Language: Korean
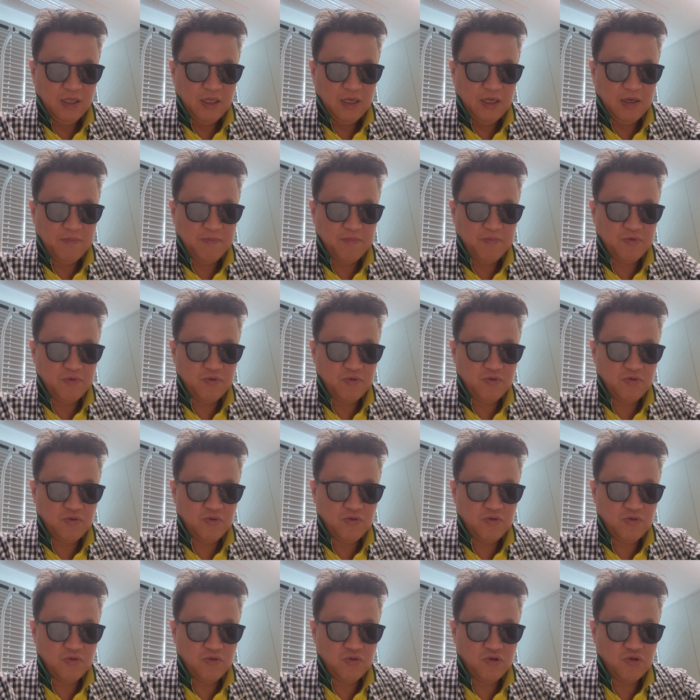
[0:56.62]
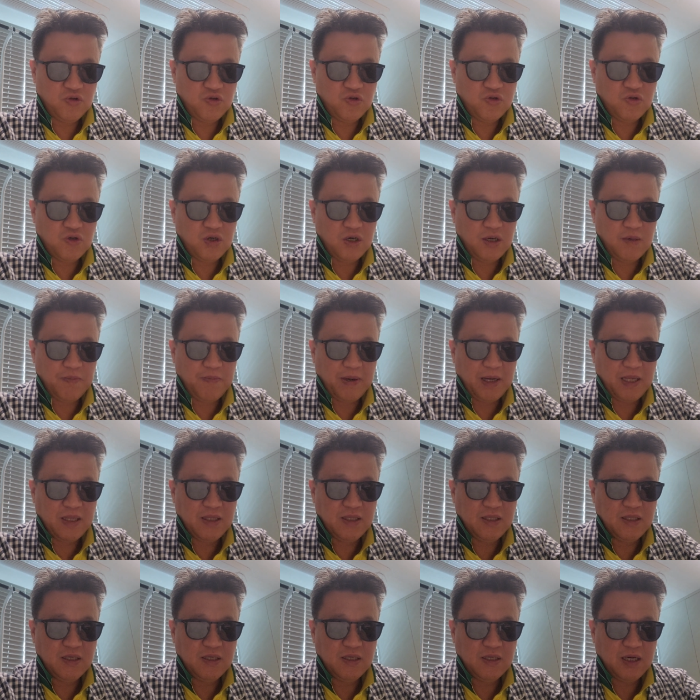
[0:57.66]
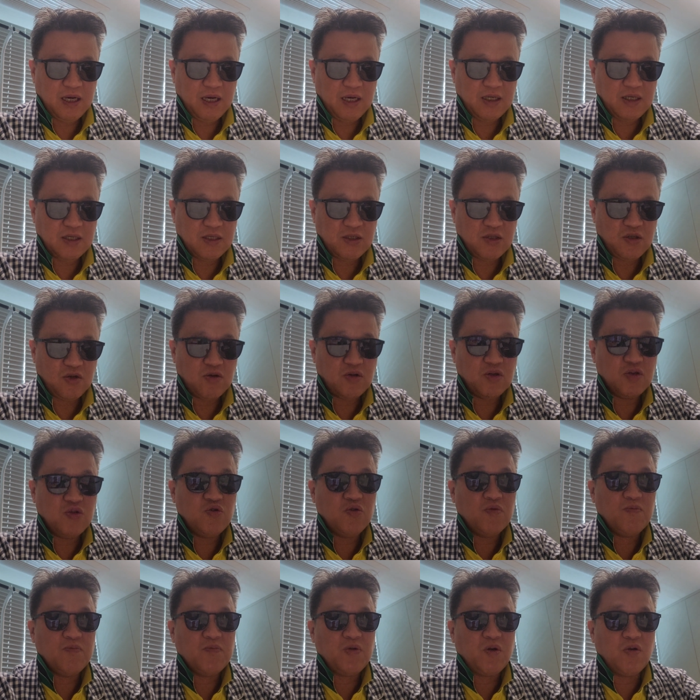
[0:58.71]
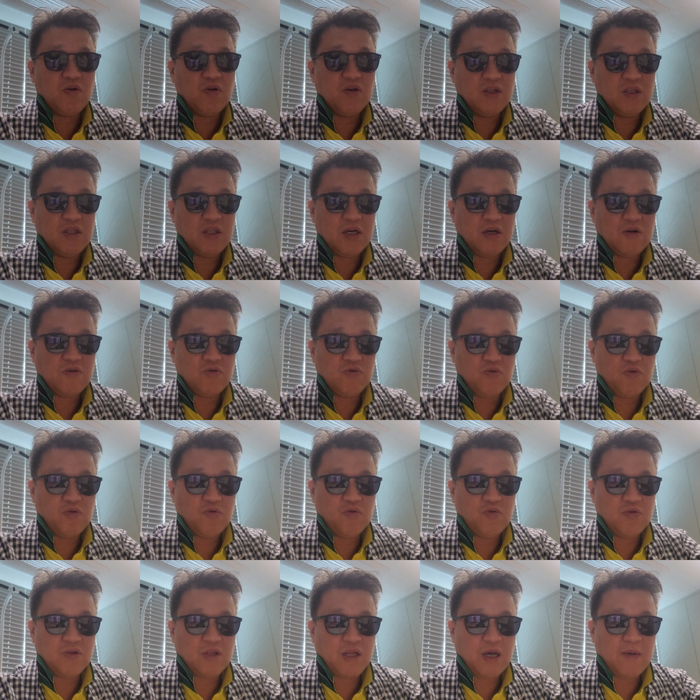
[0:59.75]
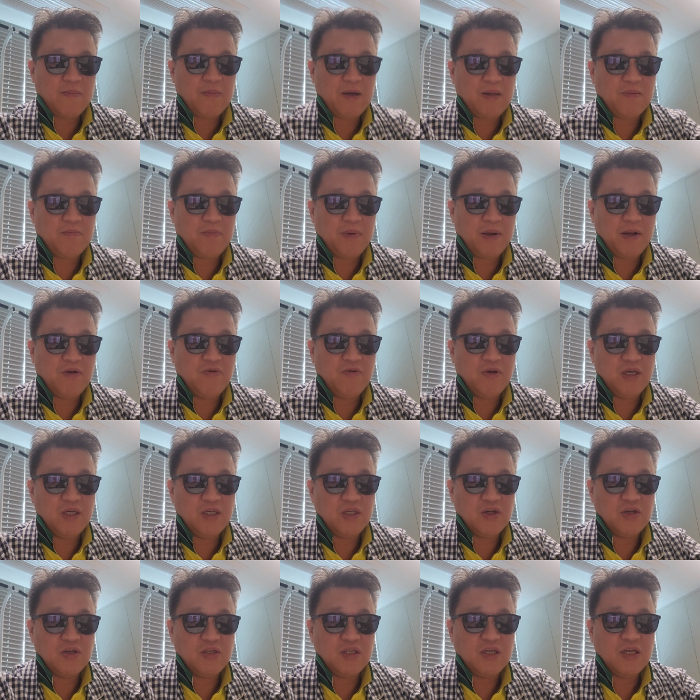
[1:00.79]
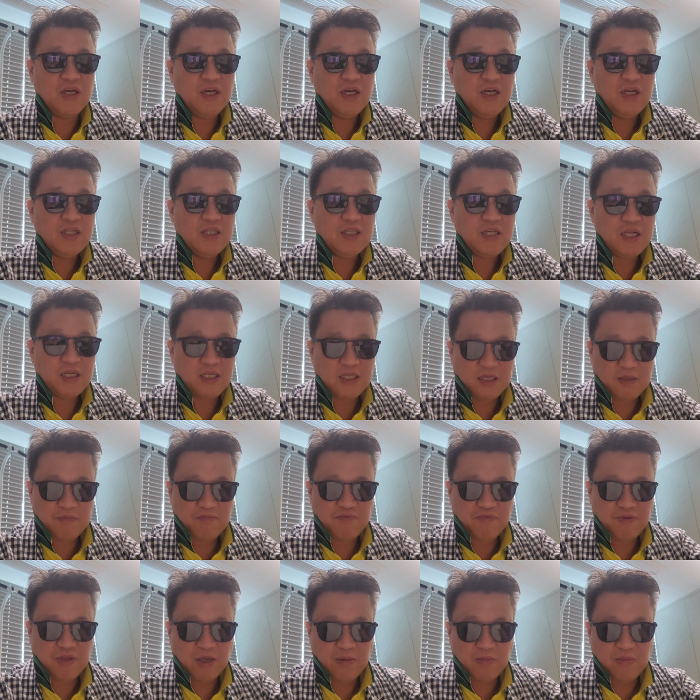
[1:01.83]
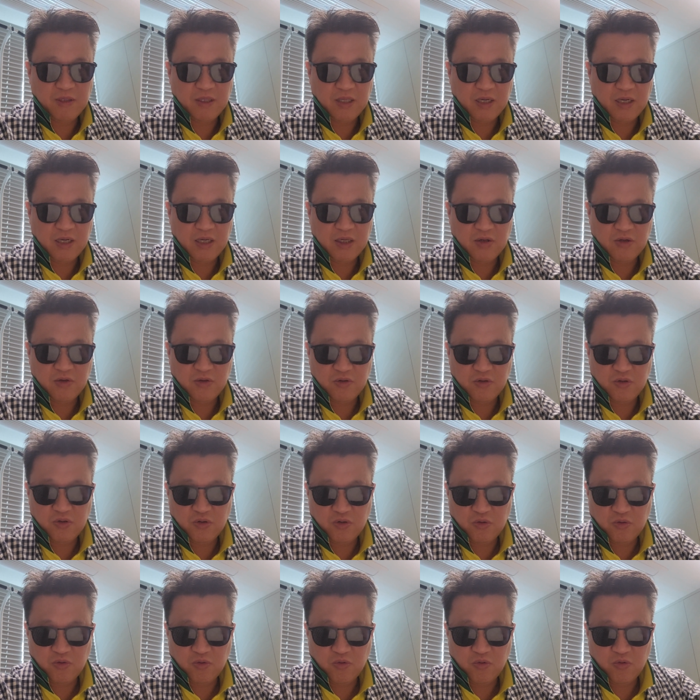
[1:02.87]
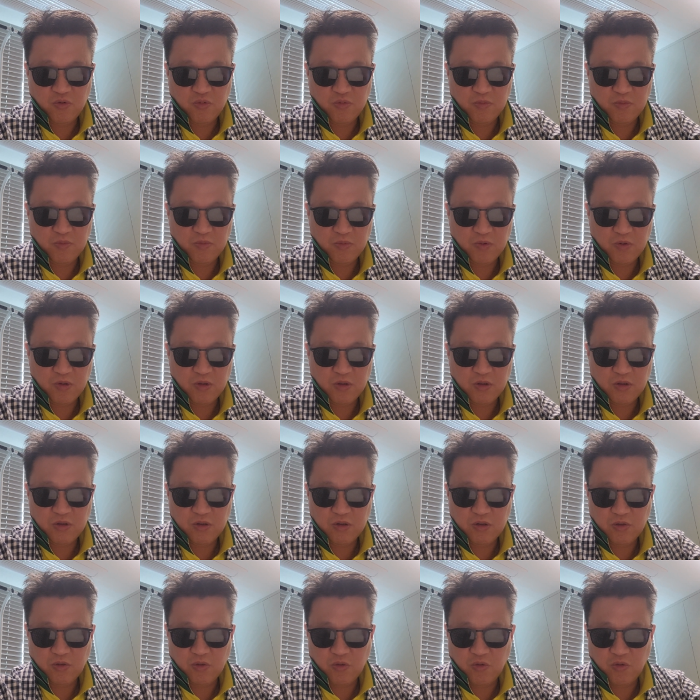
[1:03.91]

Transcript: 앞으로 추가 반등 가능성이 좀 더 있다고 놓고 다만 밸류에이션이 살짝 부담이다 이거는 조금 고, 어,